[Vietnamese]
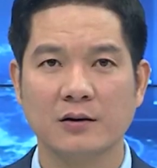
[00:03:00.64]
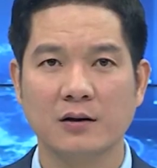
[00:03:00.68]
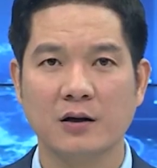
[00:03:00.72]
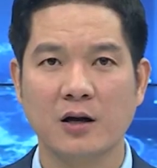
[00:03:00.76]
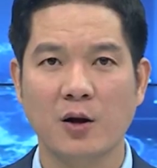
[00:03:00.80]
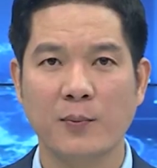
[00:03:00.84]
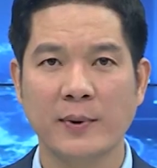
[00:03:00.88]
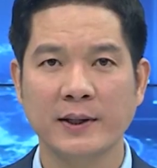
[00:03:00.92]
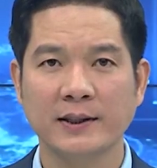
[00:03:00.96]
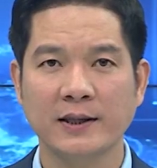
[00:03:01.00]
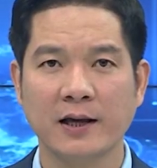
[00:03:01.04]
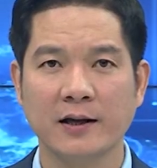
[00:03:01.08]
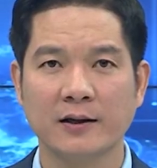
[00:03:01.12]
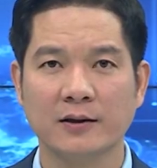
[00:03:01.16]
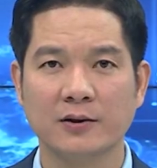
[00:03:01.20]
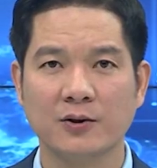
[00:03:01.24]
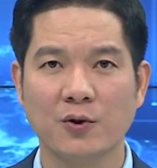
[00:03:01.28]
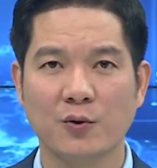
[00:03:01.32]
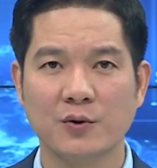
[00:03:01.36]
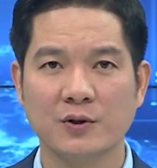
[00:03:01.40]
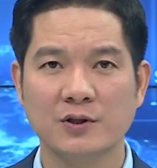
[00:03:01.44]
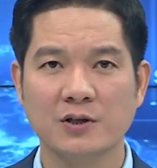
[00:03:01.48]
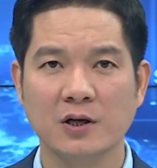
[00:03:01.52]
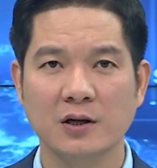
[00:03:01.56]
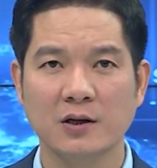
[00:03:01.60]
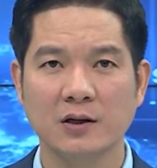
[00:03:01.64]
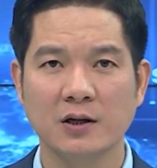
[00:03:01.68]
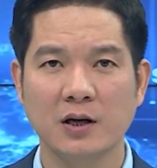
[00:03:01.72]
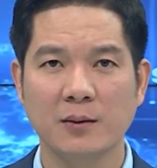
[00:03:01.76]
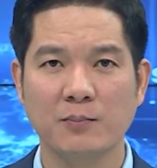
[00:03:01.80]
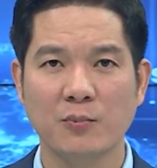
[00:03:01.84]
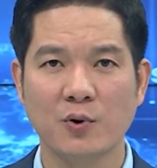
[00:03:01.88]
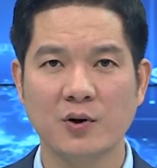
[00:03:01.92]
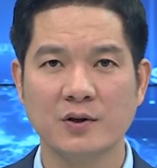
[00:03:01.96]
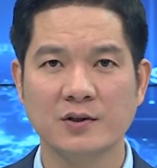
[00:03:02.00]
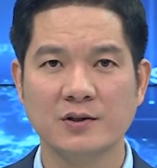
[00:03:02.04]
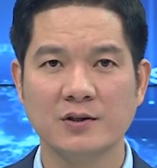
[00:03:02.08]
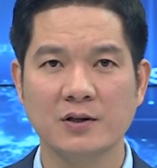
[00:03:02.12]
Công an tỉnh tổ chức lớp
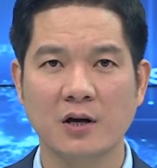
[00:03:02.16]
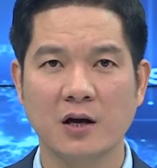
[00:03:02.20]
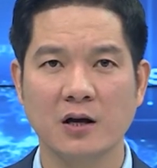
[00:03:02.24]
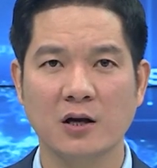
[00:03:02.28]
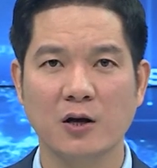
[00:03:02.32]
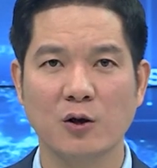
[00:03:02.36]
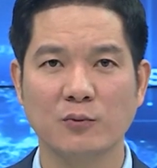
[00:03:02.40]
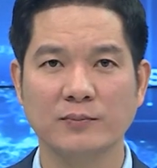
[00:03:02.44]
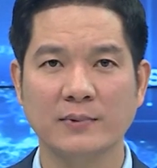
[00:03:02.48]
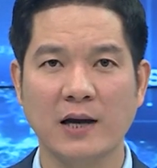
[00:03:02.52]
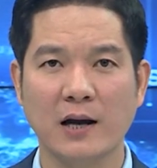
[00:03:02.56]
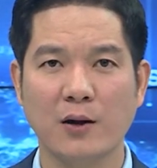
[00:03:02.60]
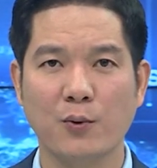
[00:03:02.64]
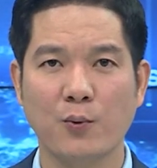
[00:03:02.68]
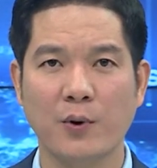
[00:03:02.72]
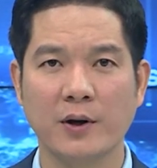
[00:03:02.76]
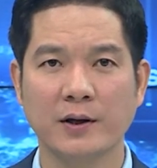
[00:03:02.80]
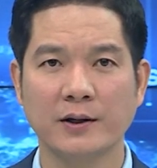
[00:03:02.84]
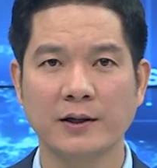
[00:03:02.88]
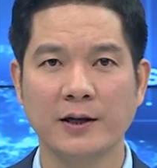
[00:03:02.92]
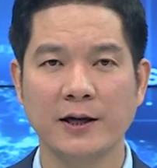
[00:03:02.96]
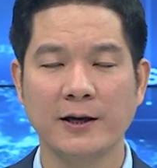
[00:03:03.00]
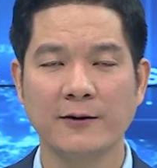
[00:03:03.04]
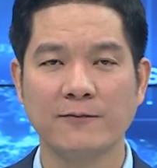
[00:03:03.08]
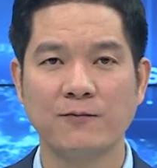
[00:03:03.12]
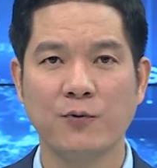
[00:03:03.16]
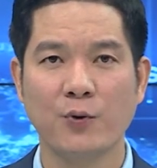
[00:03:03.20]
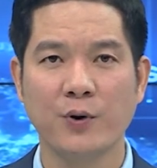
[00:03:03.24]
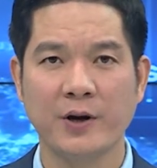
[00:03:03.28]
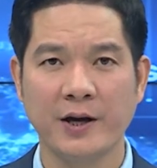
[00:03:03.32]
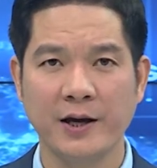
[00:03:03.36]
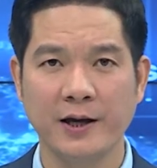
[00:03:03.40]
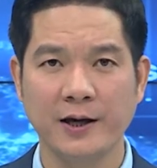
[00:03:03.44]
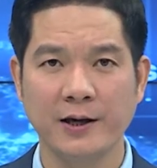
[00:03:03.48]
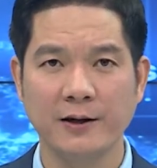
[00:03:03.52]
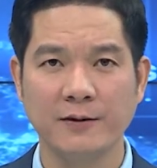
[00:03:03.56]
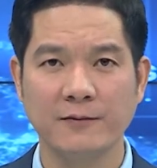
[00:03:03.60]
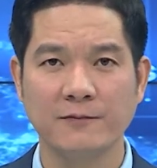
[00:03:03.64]
bồi dưỡng công tác quản lý vũ
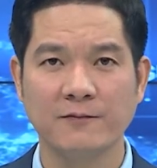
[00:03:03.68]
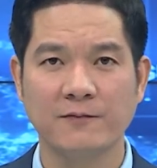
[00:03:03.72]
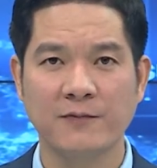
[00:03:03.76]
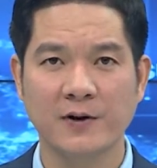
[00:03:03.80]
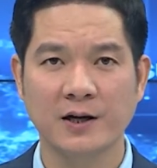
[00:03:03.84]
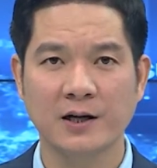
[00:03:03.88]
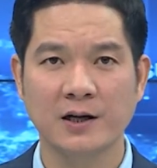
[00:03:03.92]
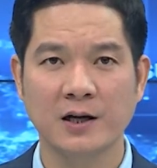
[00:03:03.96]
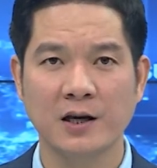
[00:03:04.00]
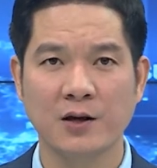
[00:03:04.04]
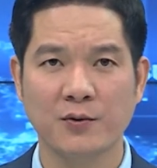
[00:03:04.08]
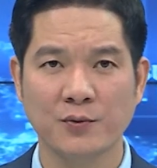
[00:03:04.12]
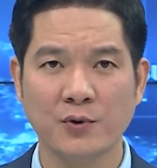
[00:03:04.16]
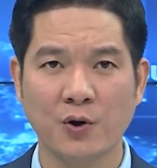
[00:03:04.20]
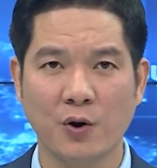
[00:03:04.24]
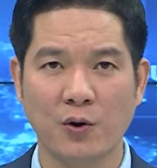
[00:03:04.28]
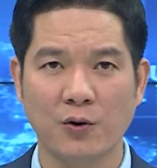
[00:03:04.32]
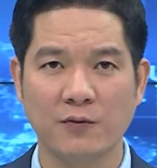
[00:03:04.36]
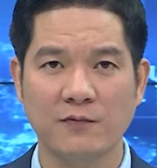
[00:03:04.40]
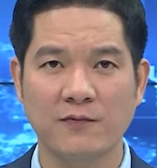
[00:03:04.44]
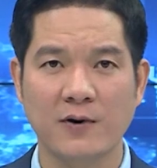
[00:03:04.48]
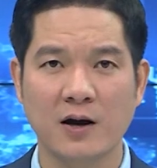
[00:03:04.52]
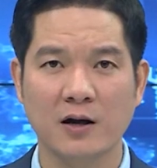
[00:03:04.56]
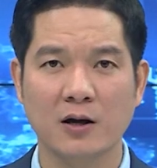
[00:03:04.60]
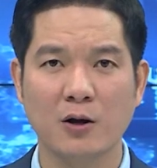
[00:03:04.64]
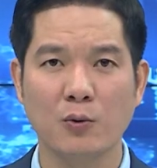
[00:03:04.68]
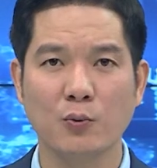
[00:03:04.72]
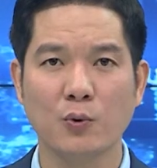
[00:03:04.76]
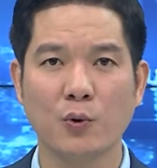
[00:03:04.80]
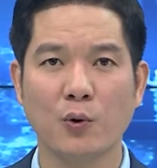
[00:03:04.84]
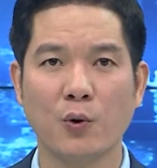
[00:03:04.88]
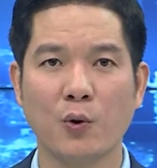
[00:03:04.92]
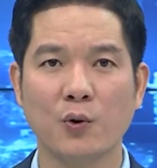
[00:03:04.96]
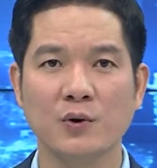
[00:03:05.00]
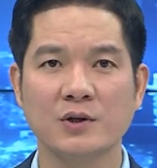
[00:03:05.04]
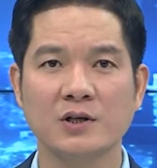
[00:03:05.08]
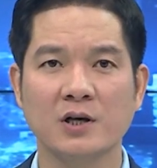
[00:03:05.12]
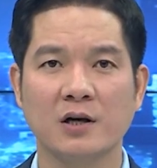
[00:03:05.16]
khí, vật liệu nổ và công cụ
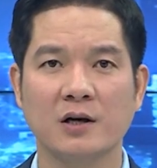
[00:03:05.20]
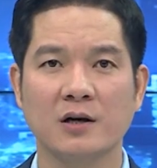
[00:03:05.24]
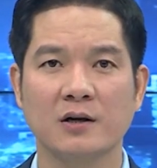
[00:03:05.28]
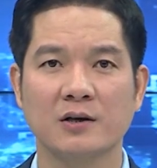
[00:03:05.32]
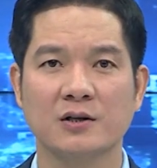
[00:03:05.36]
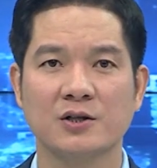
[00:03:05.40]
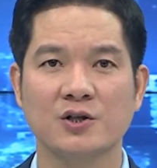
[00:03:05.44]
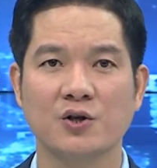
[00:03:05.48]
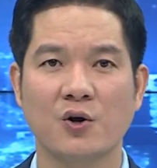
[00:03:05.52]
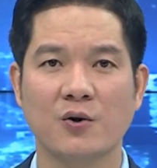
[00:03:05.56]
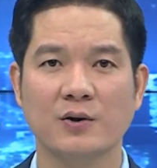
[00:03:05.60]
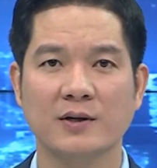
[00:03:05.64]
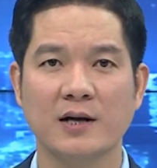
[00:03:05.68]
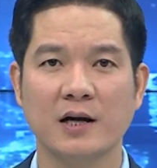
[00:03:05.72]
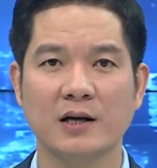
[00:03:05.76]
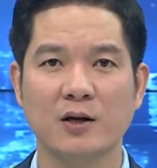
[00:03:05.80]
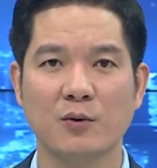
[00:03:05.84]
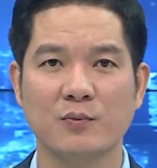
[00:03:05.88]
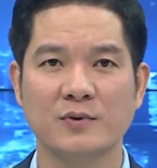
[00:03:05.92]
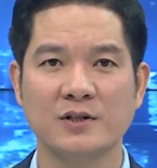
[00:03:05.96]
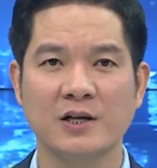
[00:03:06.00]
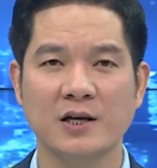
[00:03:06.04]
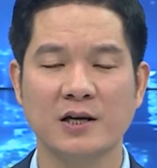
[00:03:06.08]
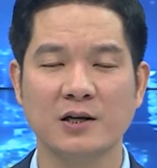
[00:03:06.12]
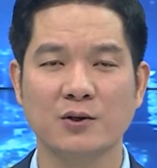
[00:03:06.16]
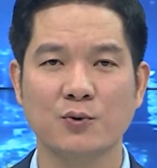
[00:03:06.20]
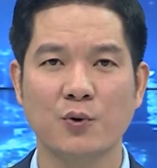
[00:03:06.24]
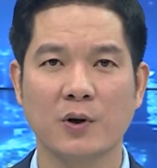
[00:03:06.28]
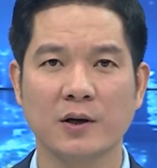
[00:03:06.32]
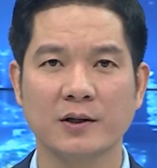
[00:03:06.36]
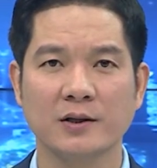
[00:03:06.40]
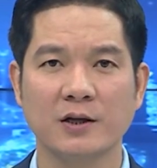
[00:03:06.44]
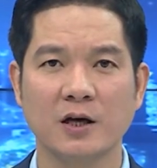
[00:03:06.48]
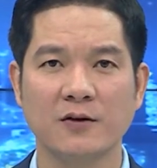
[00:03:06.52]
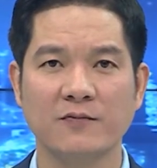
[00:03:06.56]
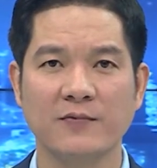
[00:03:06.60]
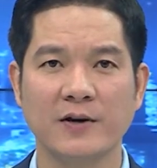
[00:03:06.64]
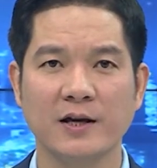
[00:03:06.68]
hỗ trợ cho các đồng chí
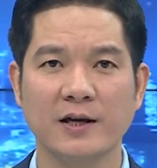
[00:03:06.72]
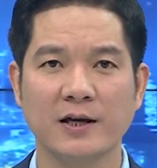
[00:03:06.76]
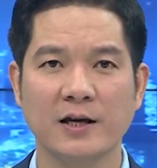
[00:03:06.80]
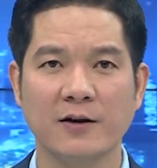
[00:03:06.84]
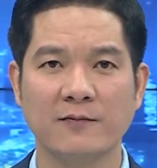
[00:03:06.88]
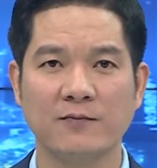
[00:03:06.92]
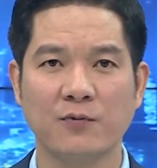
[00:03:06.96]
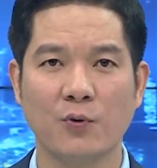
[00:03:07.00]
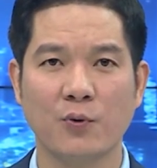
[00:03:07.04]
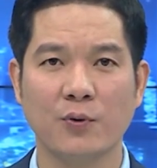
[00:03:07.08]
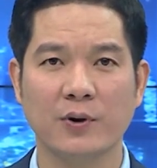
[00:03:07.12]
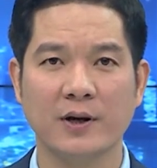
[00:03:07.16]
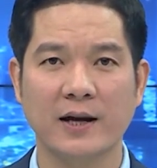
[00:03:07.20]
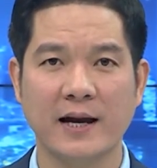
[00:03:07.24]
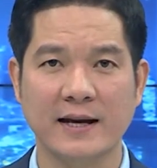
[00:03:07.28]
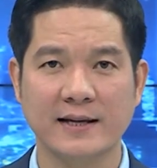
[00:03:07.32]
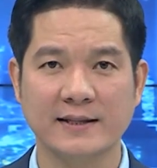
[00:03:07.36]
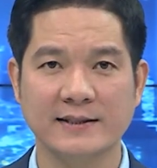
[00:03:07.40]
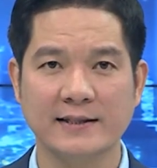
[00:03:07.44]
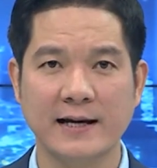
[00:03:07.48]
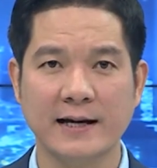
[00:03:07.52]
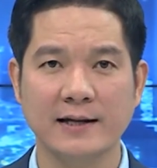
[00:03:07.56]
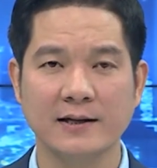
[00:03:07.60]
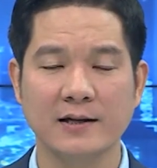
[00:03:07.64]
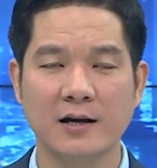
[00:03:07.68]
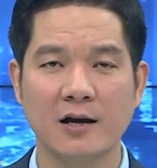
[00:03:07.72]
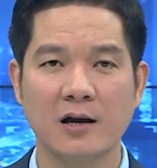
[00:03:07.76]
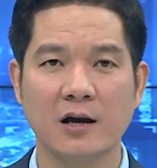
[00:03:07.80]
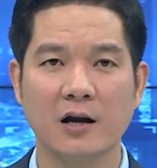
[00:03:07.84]
thuộc đơn vị nghiệp vụ cảnh sát,